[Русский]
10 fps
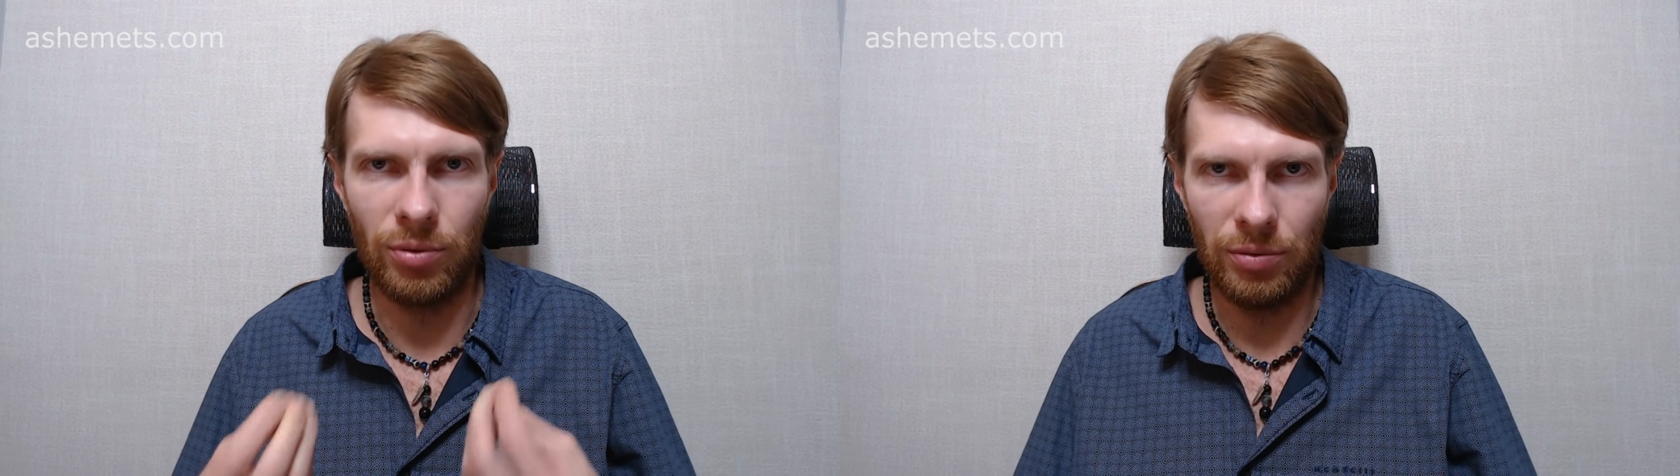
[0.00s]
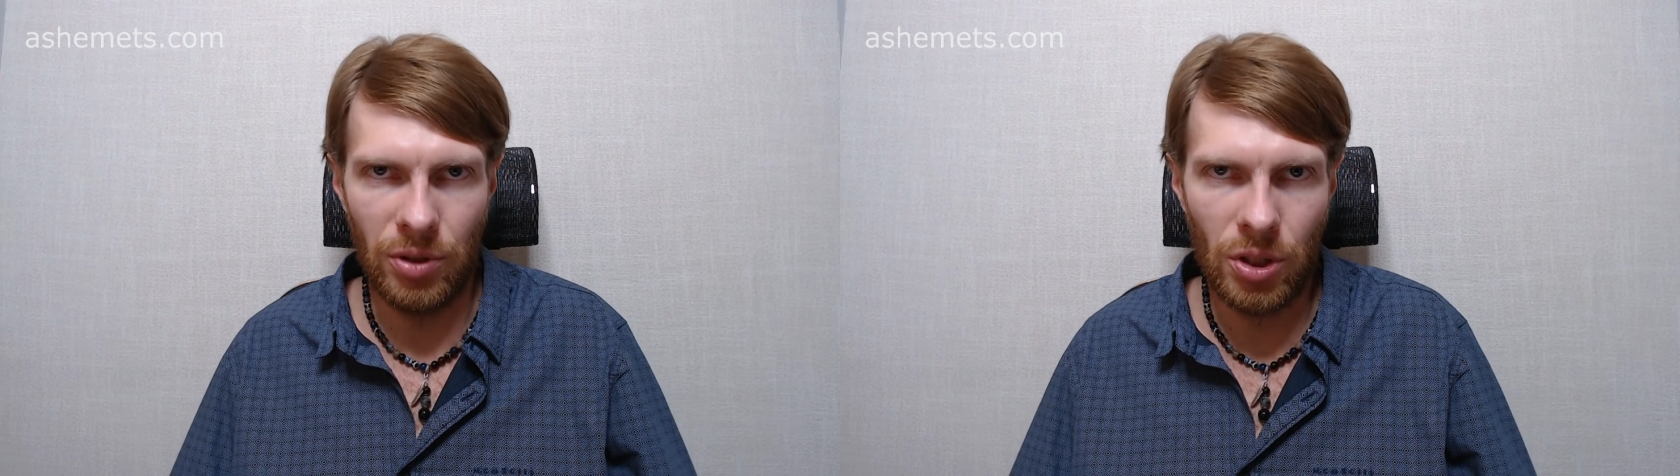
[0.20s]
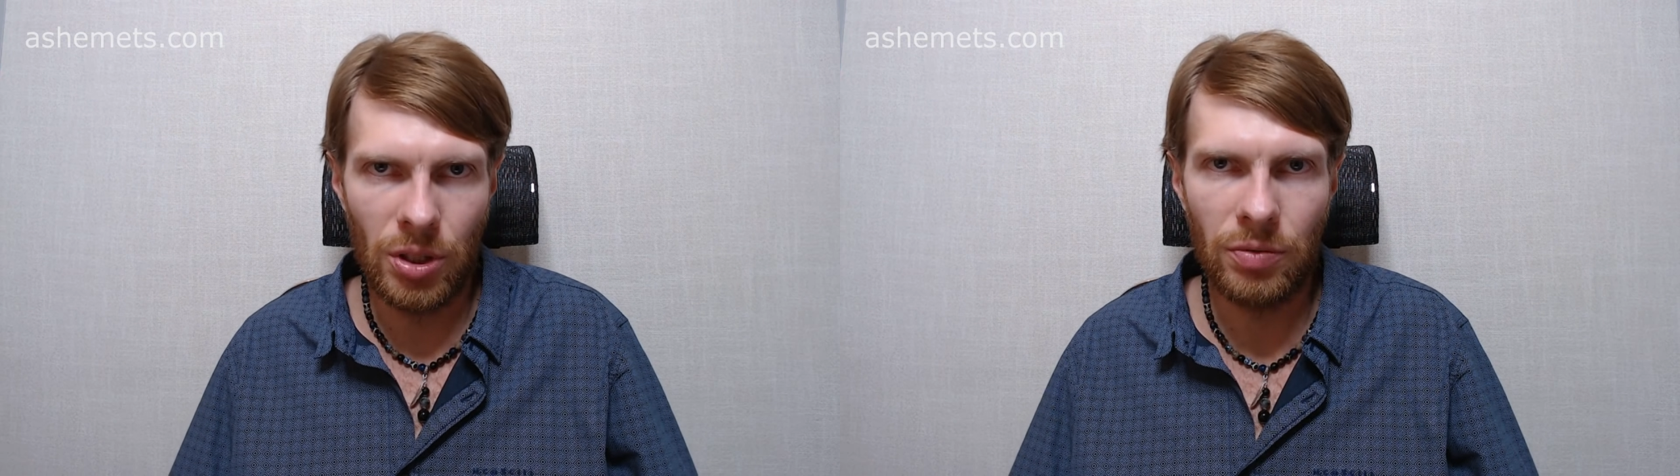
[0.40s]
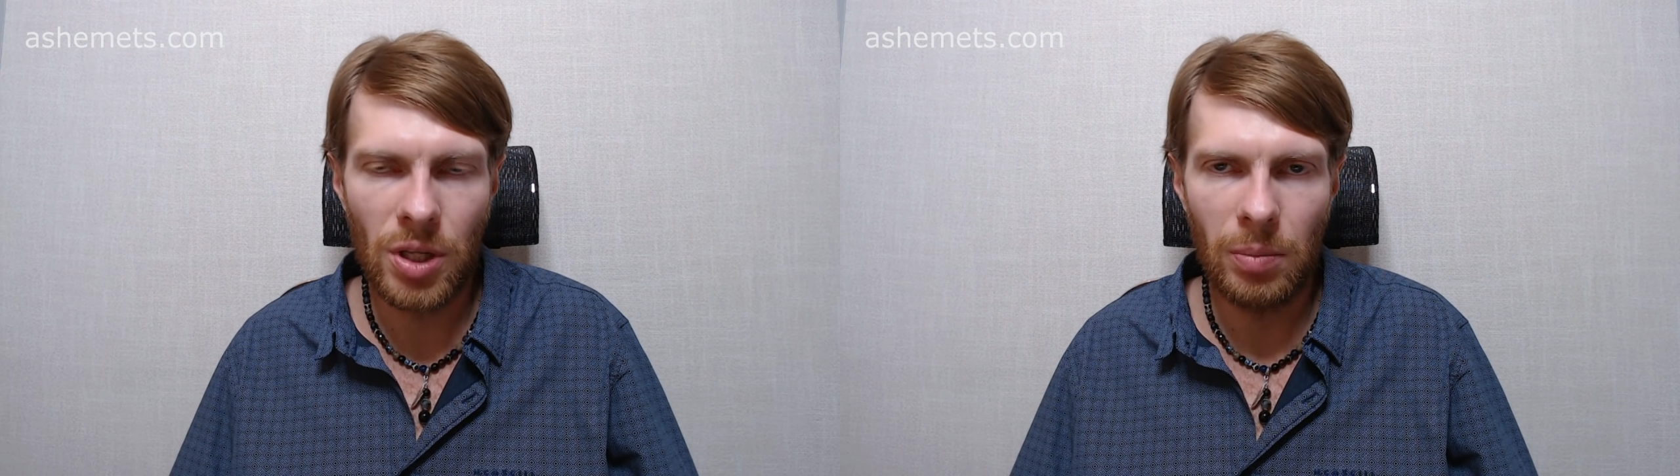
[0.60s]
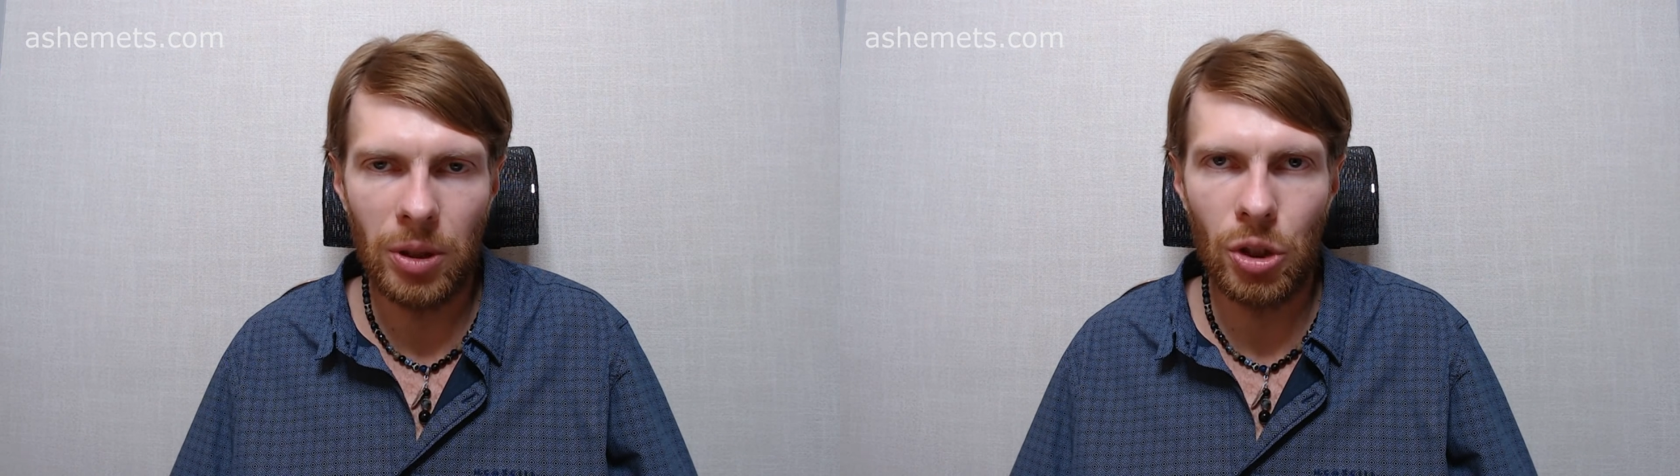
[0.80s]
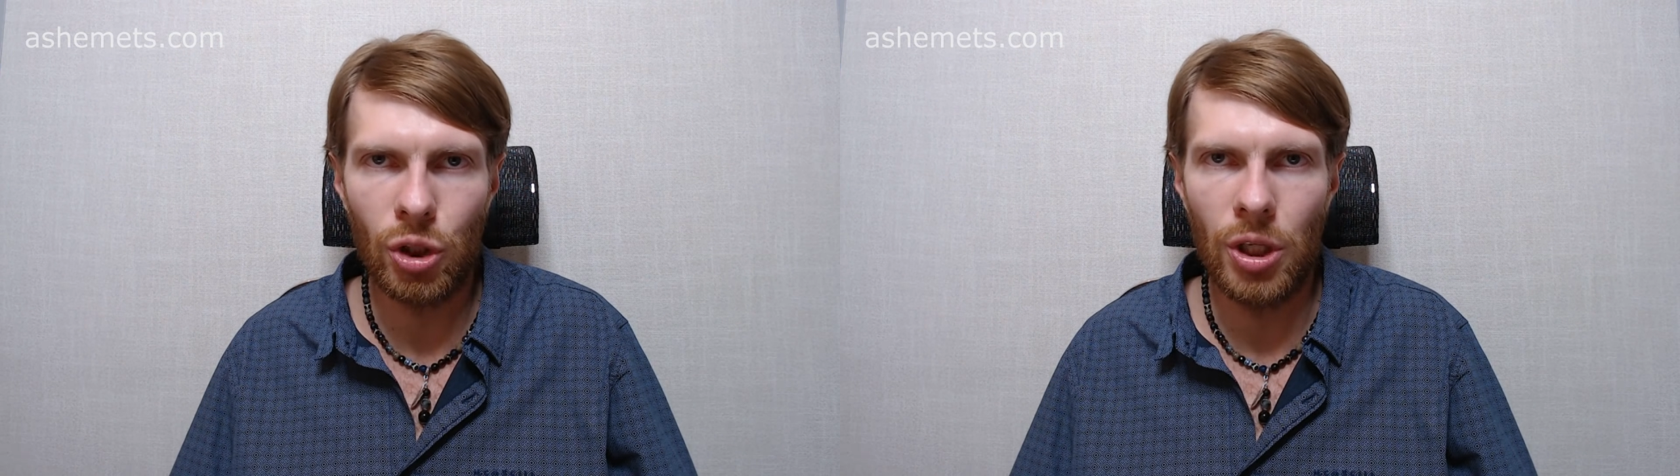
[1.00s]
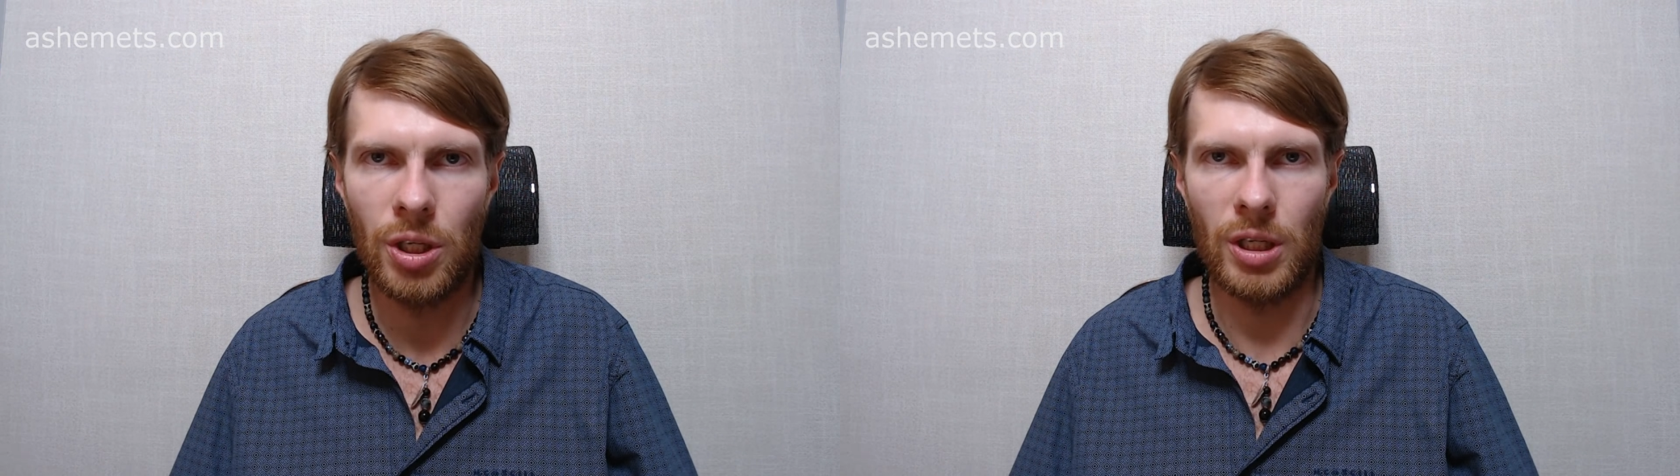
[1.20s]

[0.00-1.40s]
видите взаимоотношения,